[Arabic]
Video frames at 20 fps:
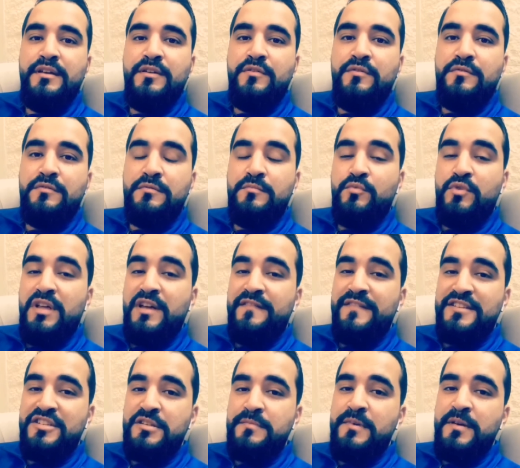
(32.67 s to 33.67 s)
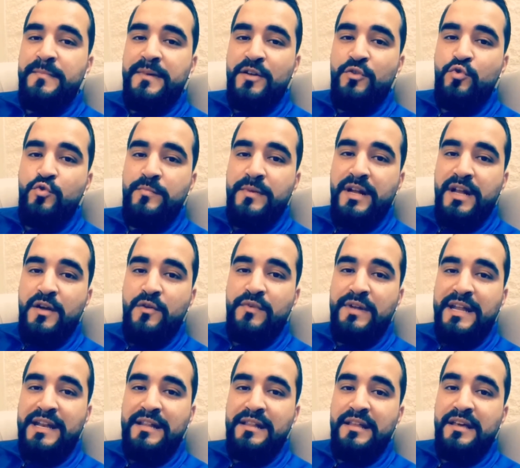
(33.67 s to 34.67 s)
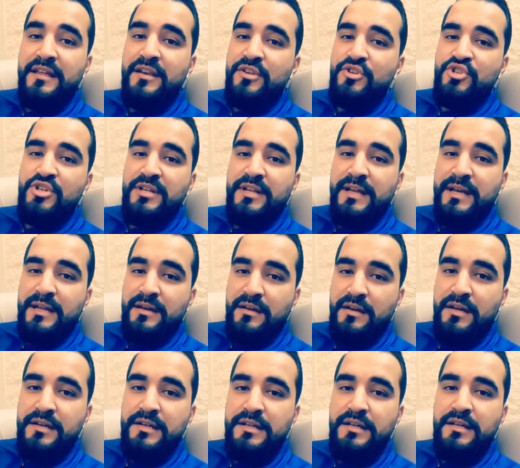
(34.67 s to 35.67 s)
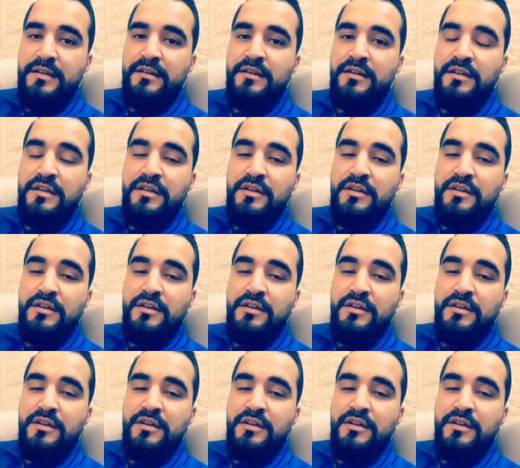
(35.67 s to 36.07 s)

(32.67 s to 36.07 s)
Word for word: والمنافسه شبه معدومه كون عدد الخريجين كان قليل